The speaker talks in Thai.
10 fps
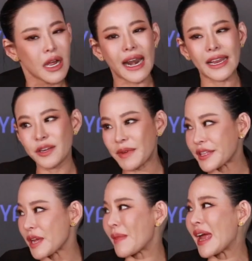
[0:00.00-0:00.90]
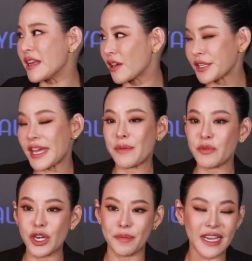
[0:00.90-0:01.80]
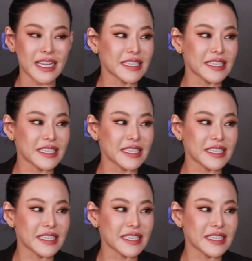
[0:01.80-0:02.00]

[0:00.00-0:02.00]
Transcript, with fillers: อะไรที่มันเซฟได้หนิงก็เซฟแล้วหนิงมีค่า